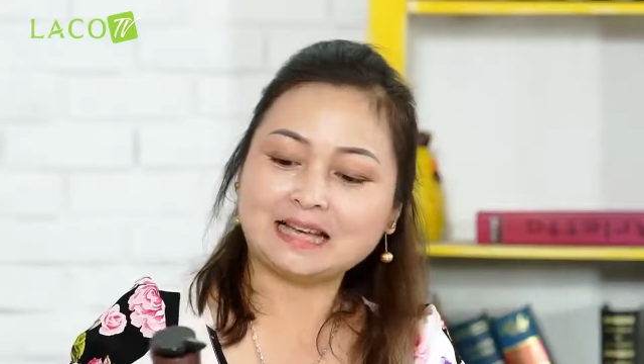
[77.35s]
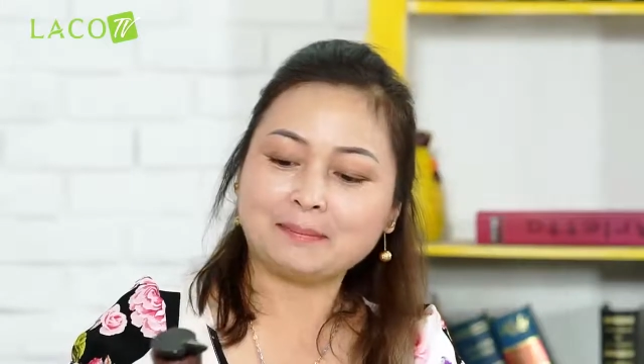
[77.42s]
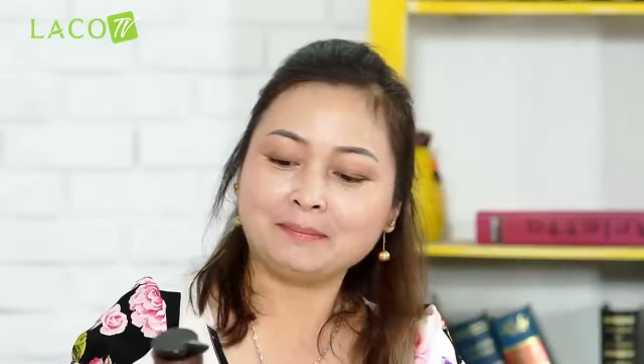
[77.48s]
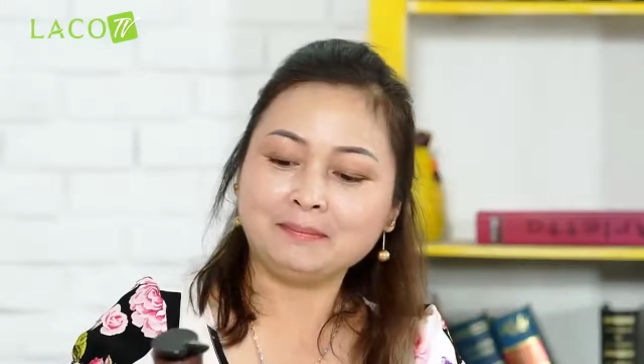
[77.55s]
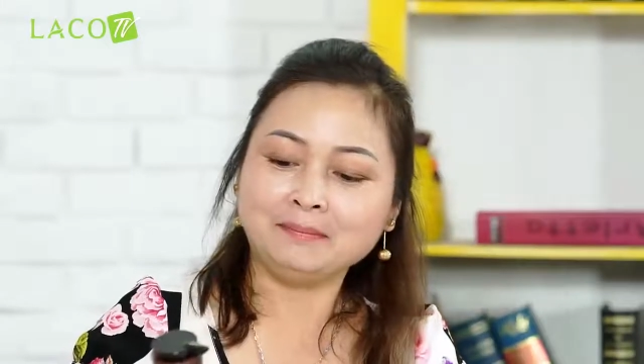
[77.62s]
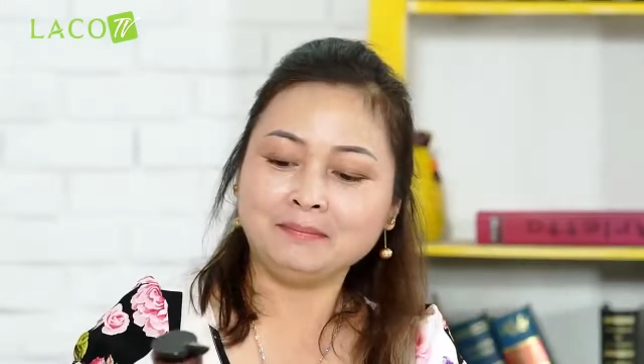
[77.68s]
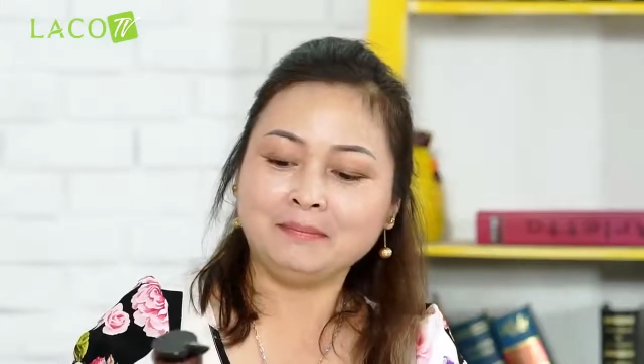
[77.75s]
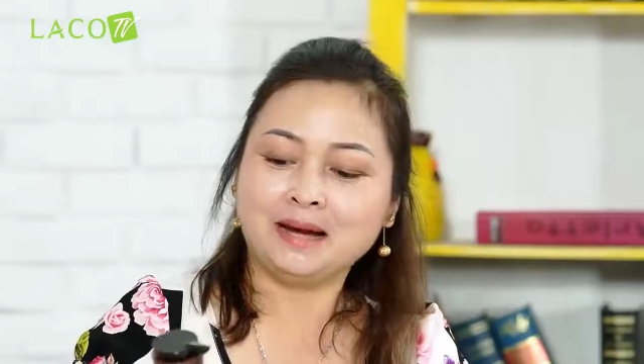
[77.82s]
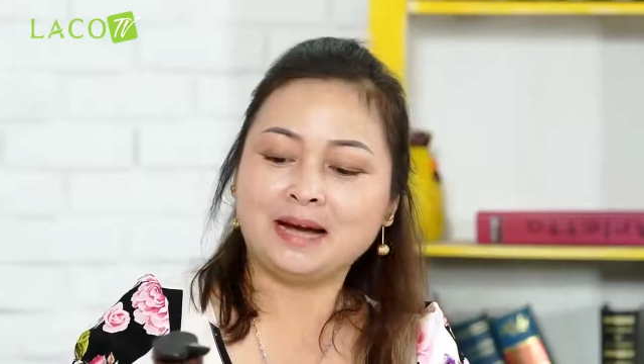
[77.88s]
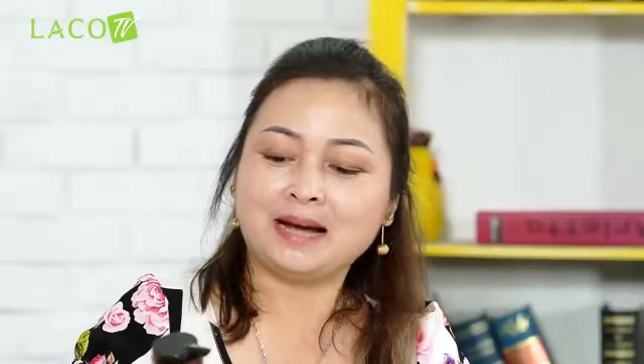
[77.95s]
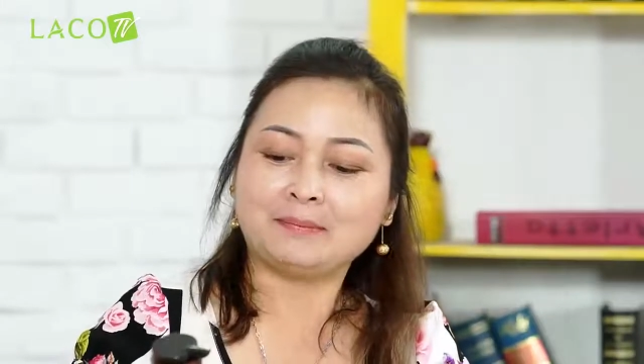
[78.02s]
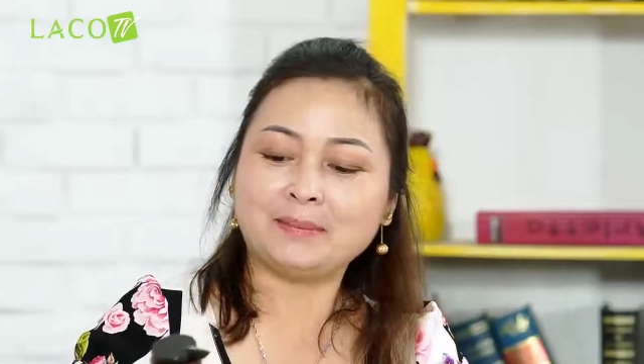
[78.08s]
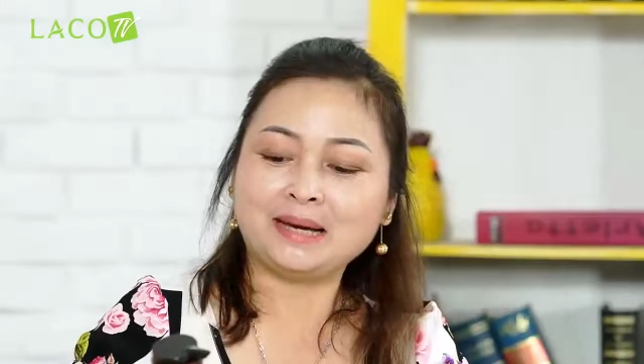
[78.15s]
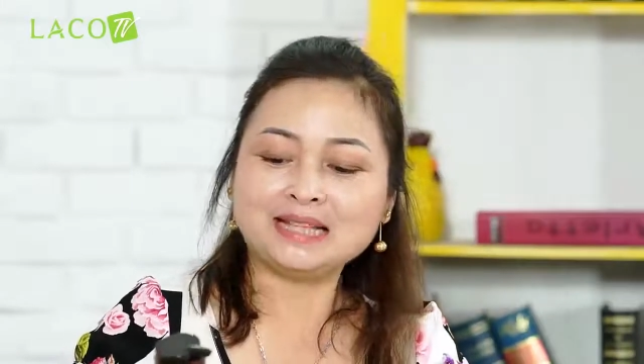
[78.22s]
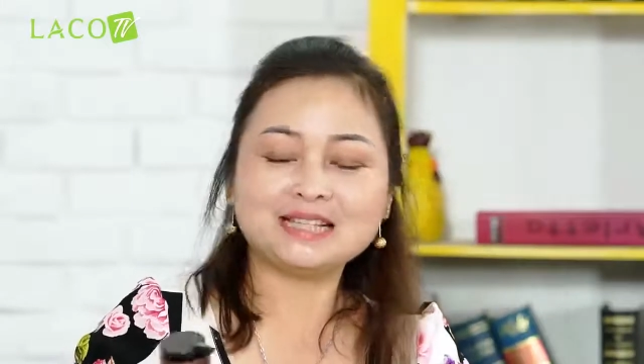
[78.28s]
tắm
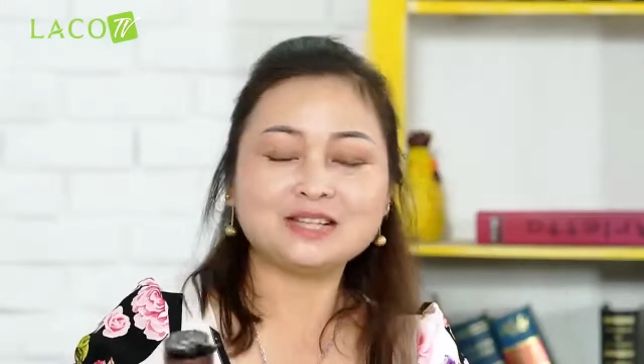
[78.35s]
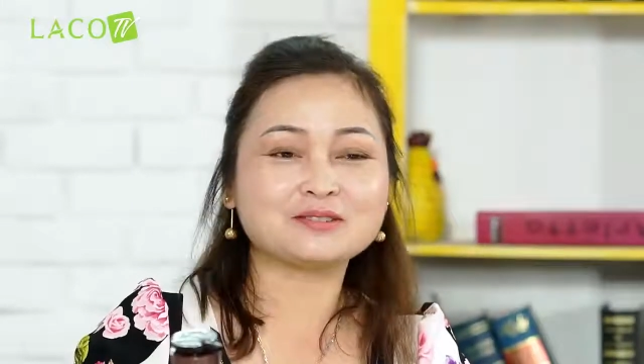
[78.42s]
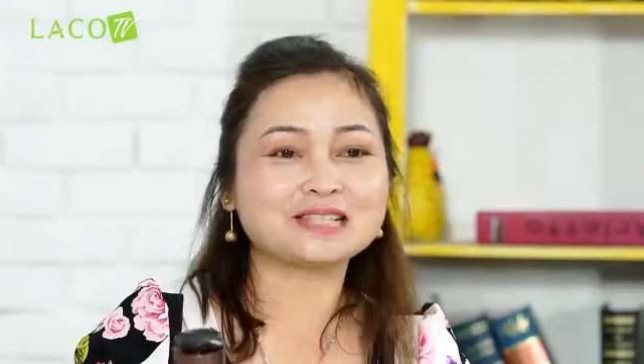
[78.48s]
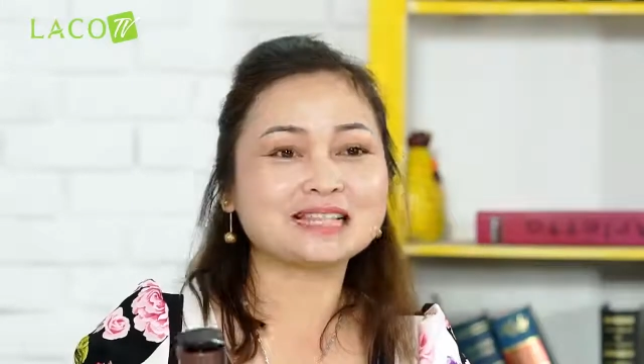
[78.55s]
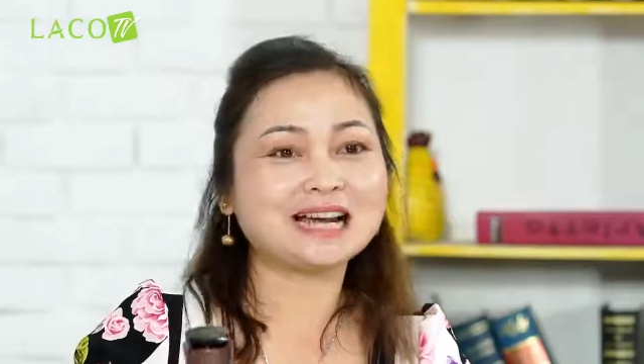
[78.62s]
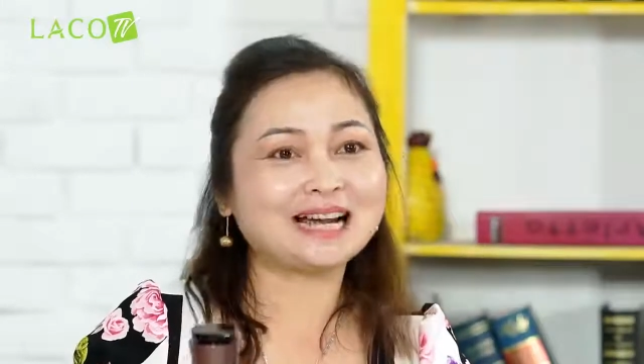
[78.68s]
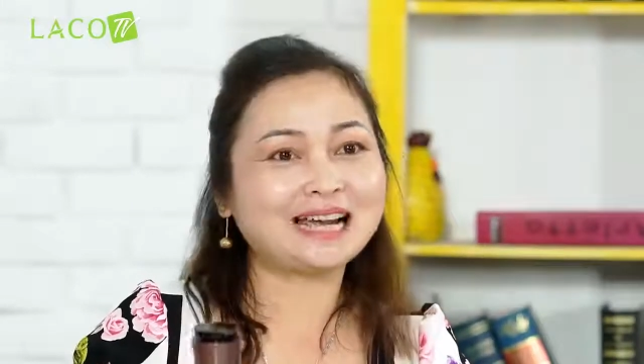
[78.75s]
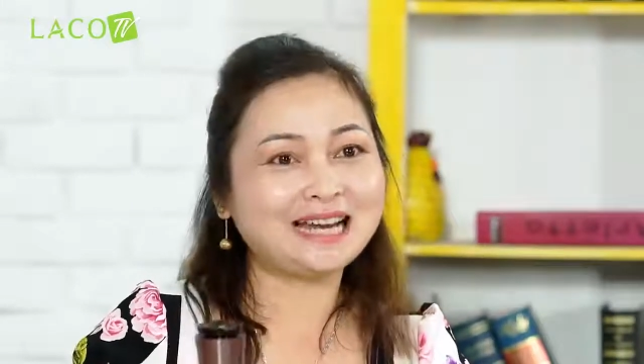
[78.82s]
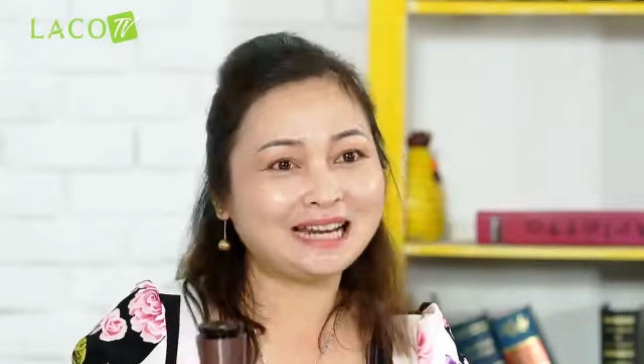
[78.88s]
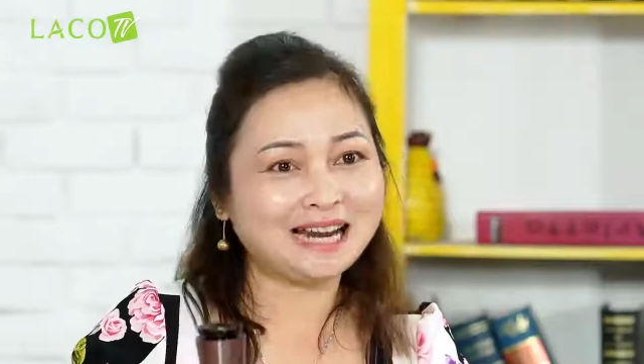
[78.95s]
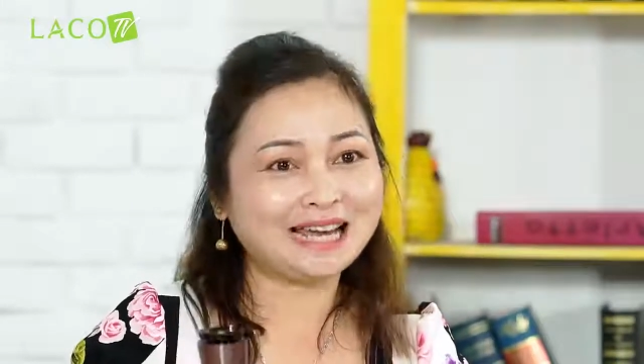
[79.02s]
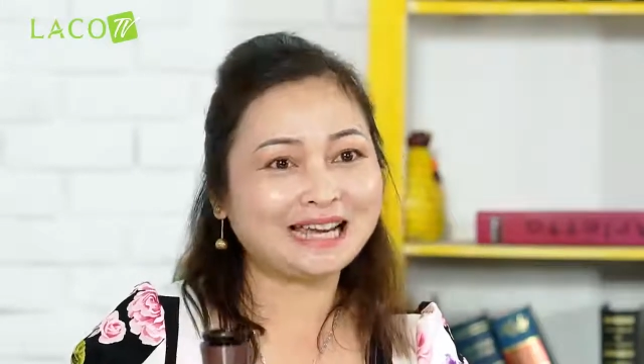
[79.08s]
men rượu Sake